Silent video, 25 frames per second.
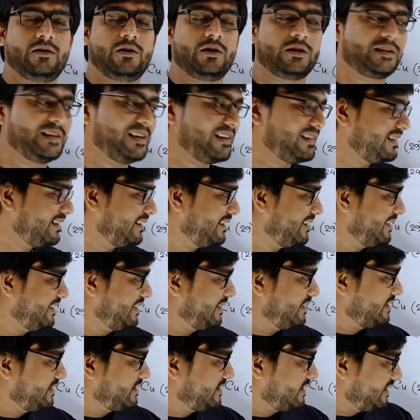অর্থাৎ
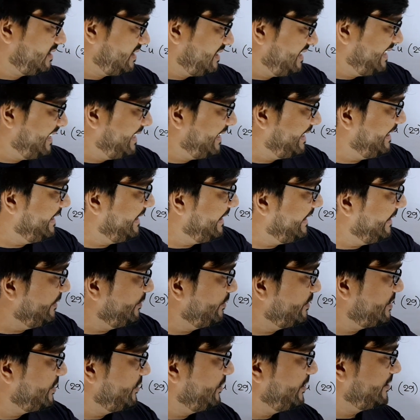এখানে
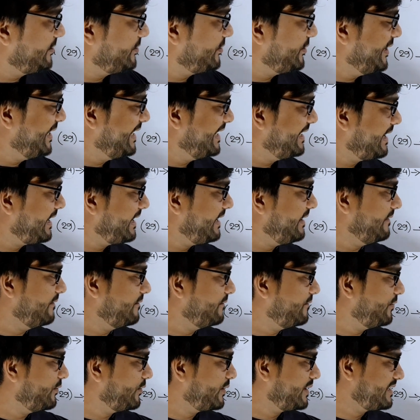কিন্তু ছিল থ্রিডি নাইন
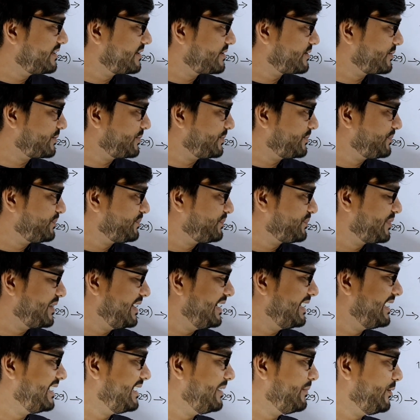ফোর এস
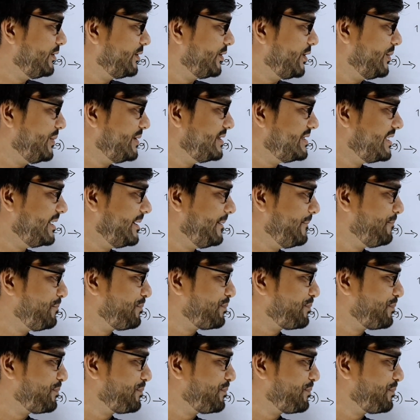তাহলে এখানে বলতে হবে যে